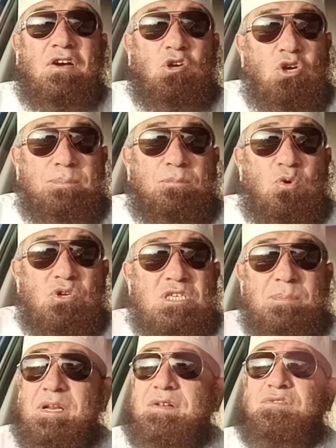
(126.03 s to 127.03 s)

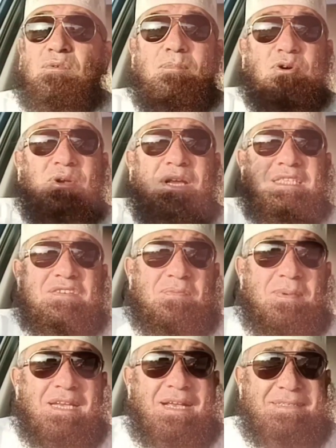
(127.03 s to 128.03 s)
فيحبه جبريل ثم ينادي
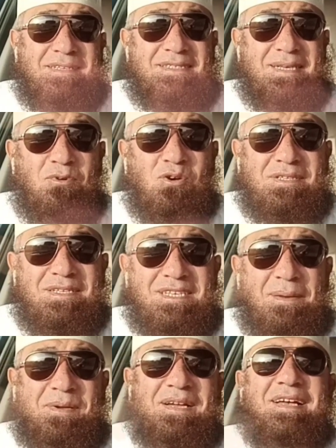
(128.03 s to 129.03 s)
في ملائكه السماوات
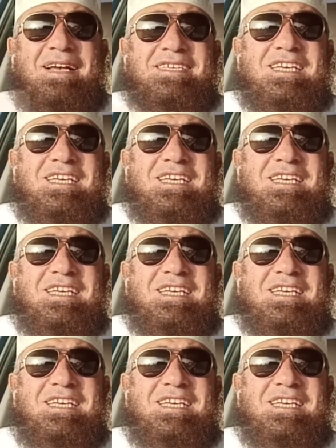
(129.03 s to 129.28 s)
السبع